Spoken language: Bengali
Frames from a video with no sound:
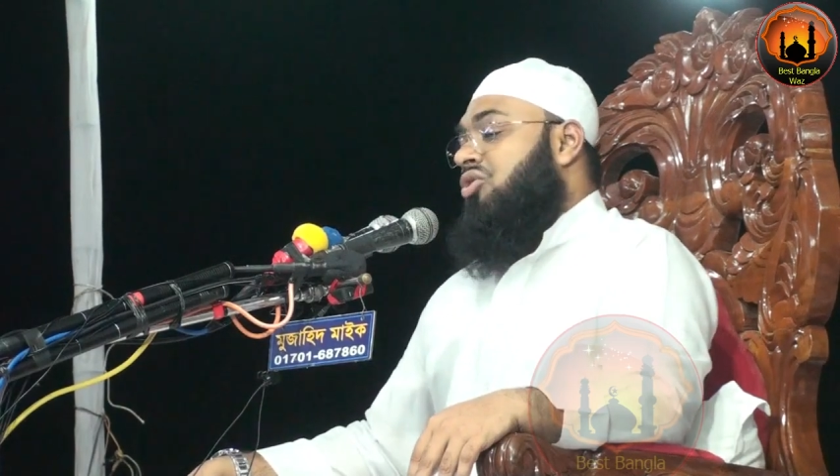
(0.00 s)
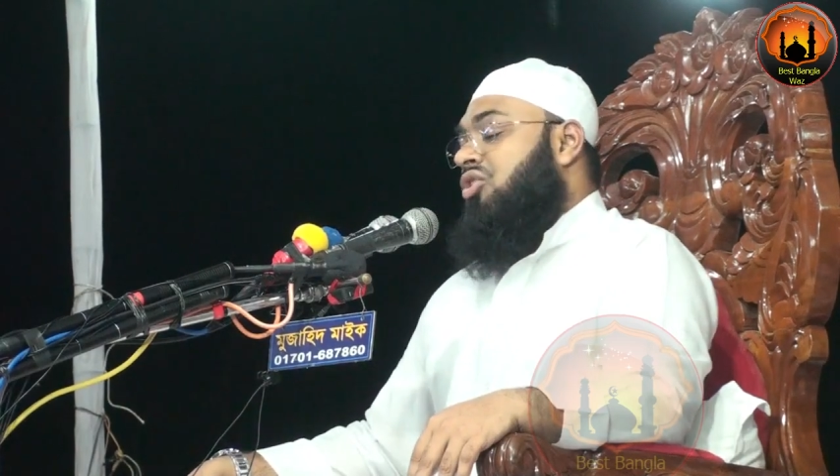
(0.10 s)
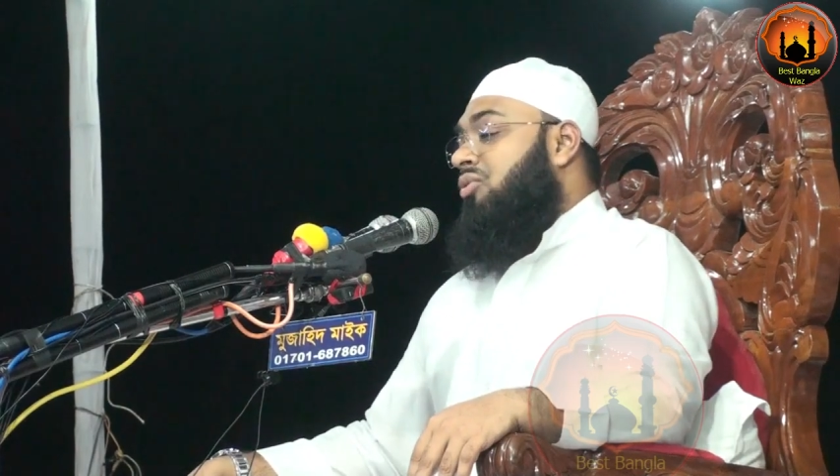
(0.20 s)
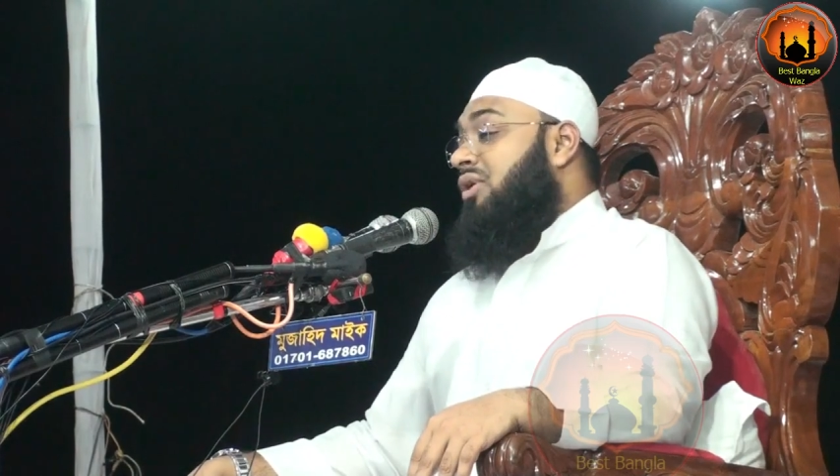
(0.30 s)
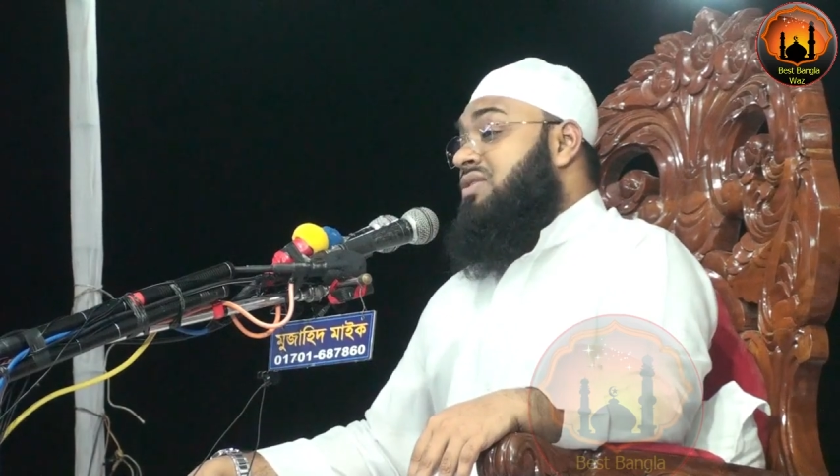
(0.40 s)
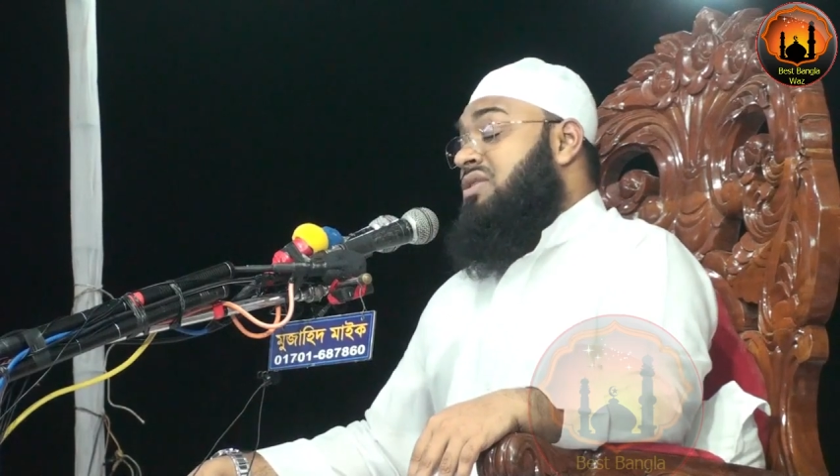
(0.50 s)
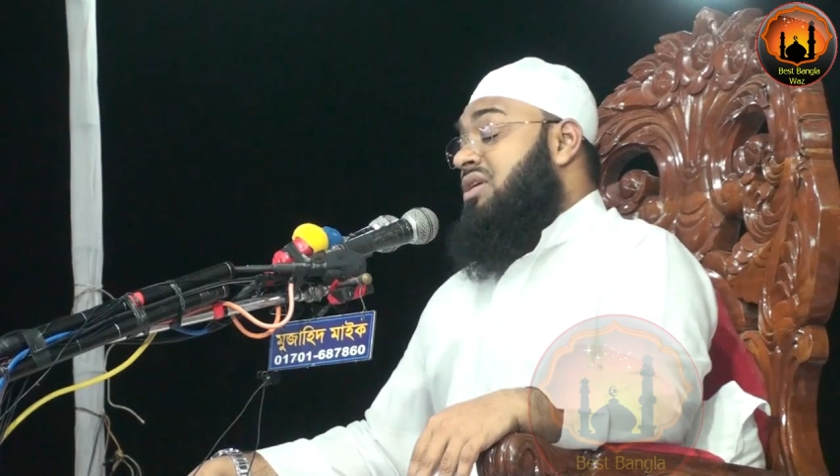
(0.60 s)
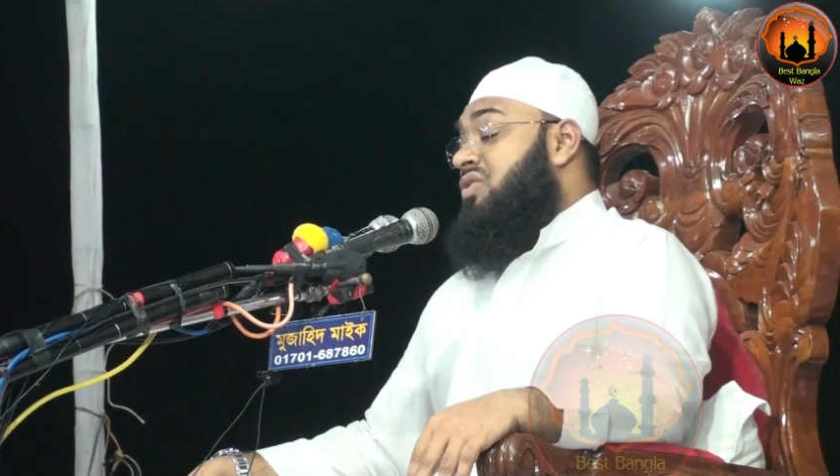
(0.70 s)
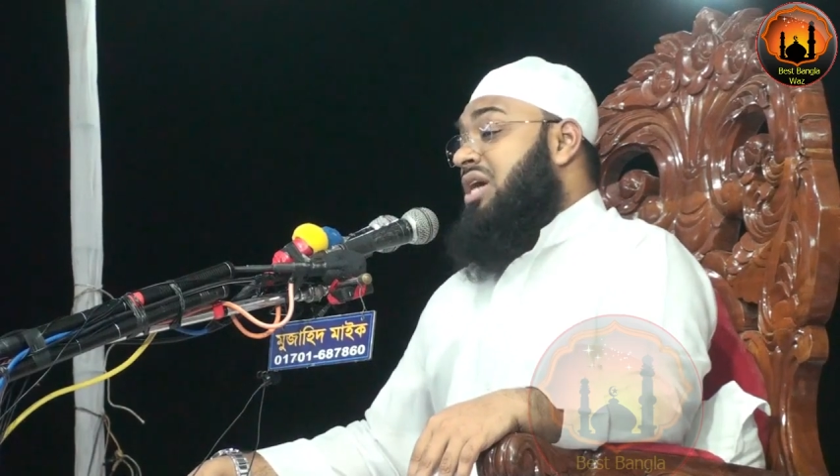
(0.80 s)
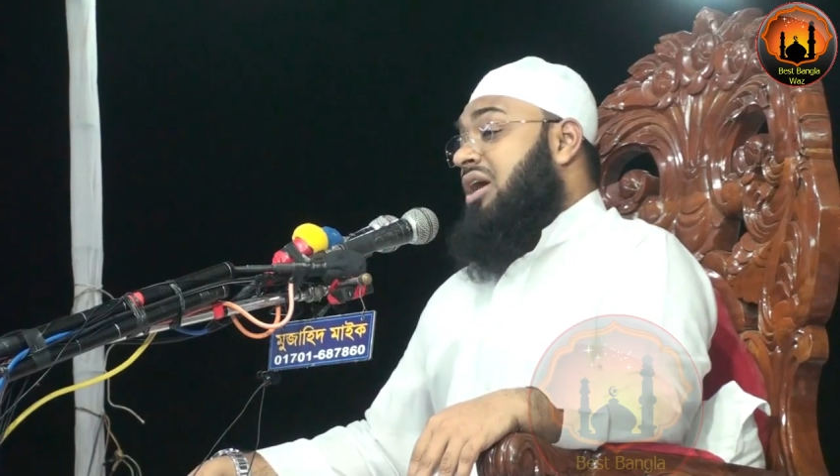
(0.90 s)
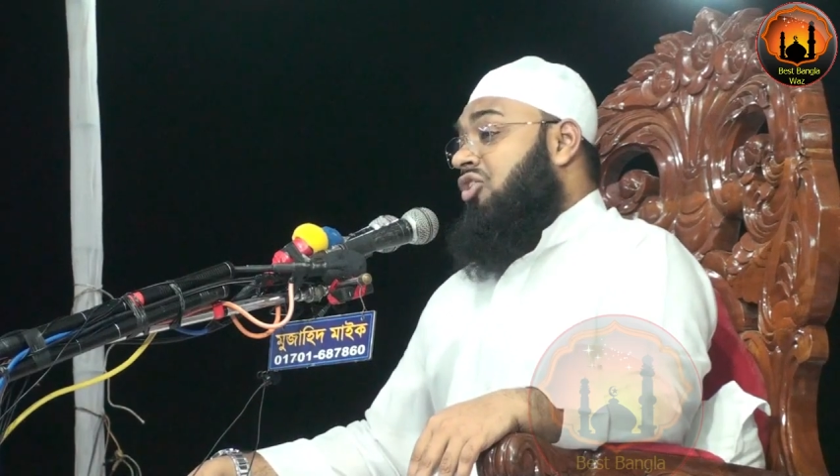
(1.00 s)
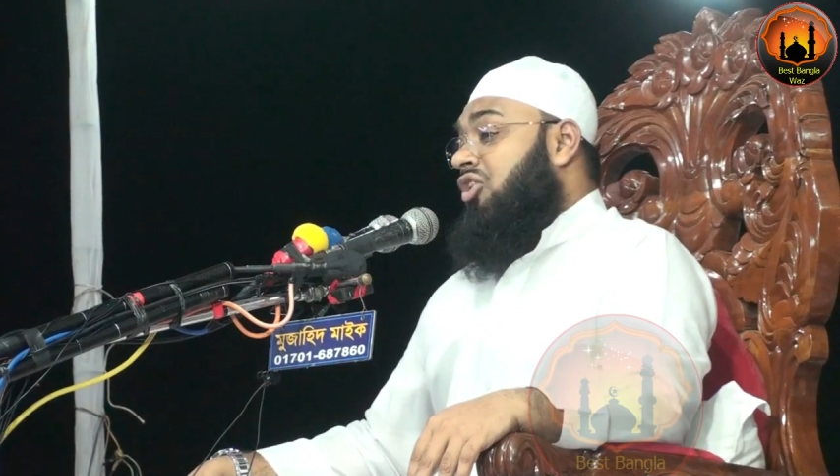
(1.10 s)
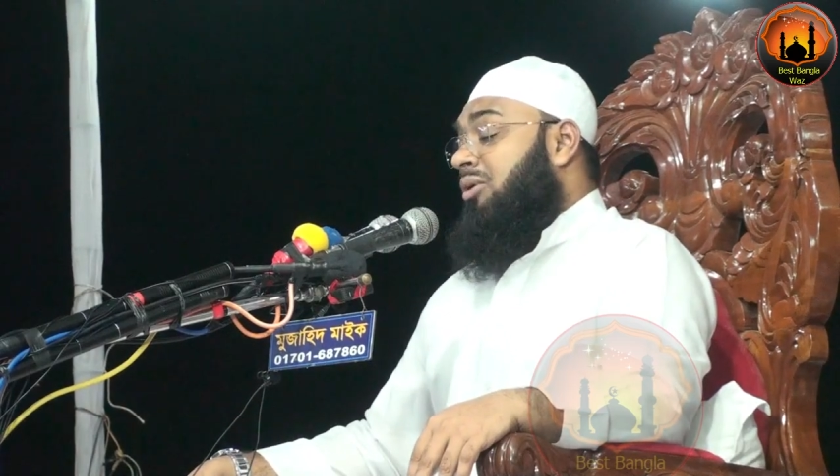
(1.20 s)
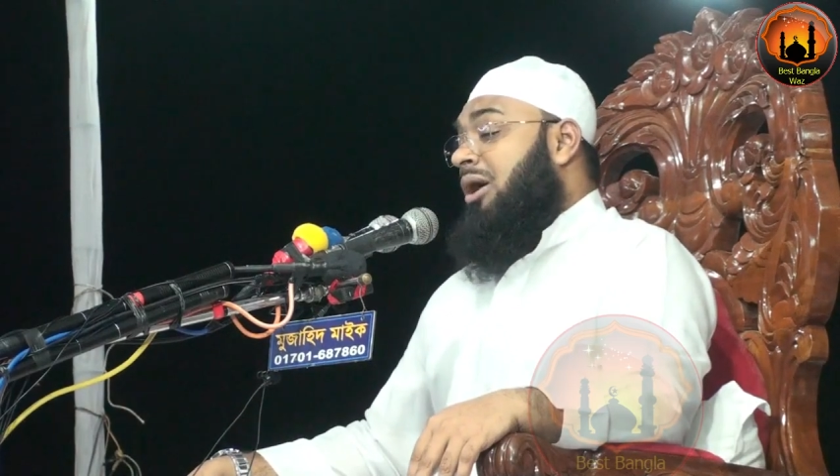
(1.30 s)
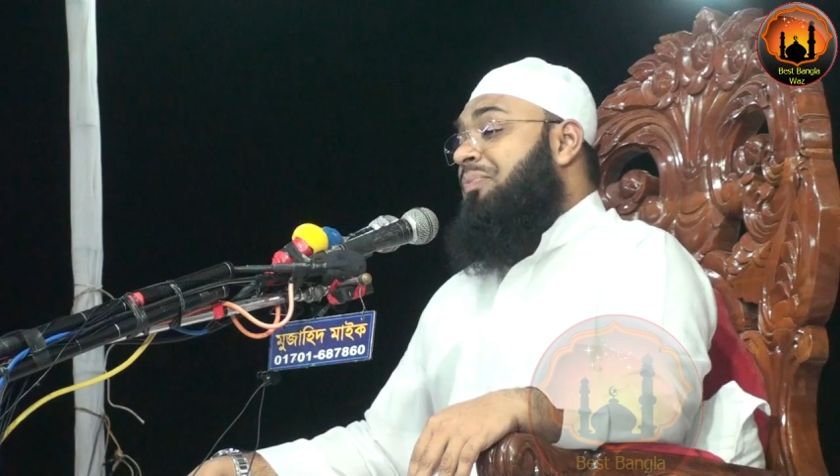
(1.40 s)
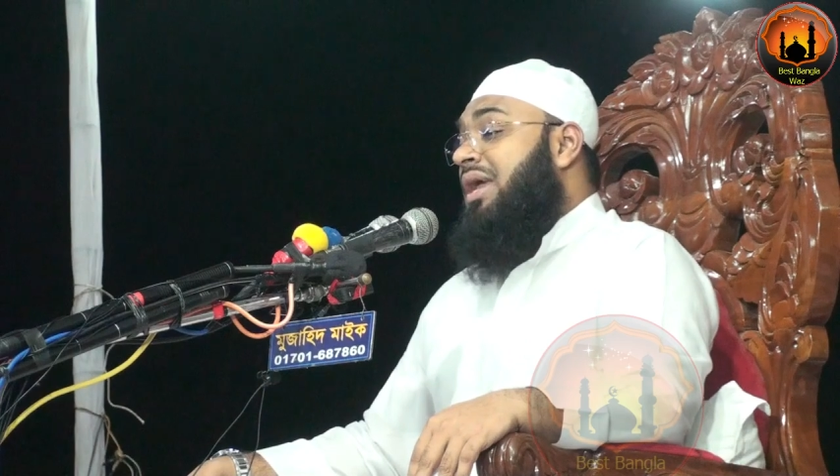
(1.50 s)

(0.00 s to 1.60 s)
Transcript: করবো ইস্তেঞ্জা করবো